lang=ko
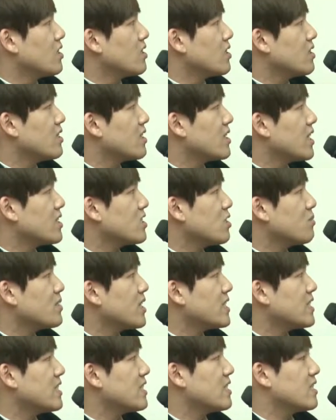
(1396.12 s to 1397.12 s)
이때
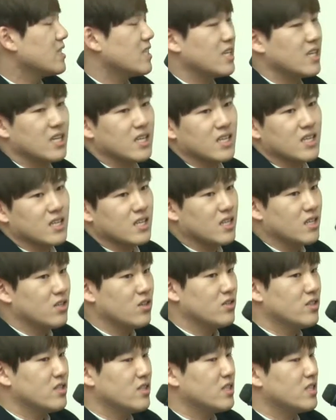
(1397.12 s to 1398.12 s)
4.47인데
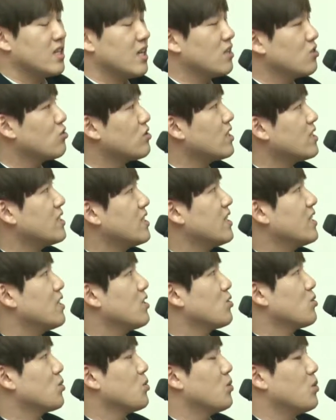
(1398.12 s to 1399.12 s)
이거는 재수강을
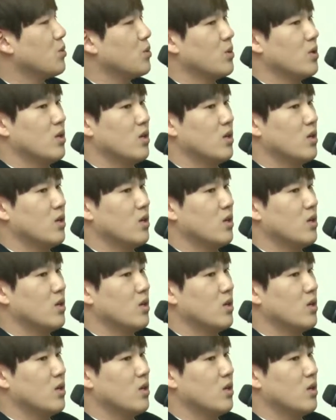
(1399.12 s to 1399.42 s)
해가지고